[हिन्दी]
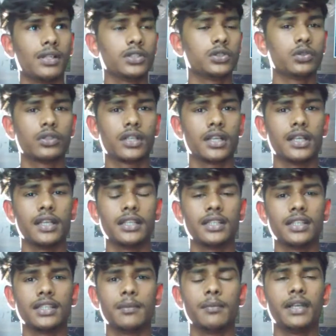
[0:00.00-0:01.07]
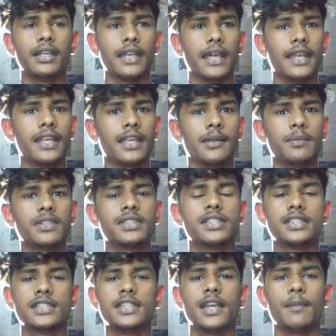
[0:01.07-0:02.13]
नॉर्मल शूट करना होता है तब मैं टेन
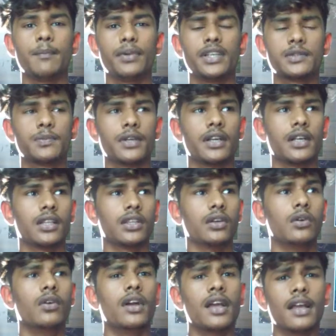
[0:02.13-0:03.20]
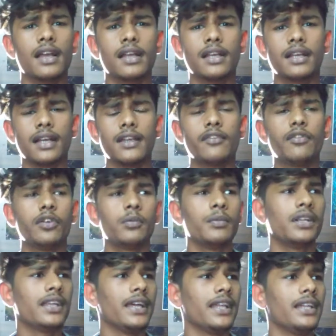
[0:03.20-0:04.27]
1080p पी FPS पे करता हूँ कई
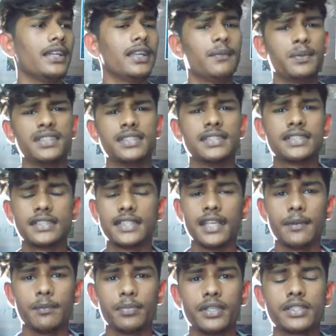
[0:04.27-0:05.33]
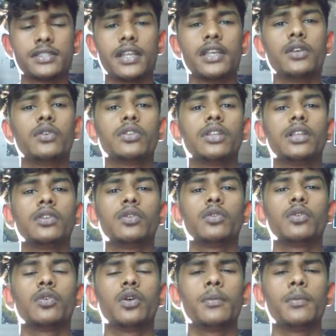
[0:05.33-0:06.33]
फ़ोन में टेन 1080p पी FPS नहीं होता तो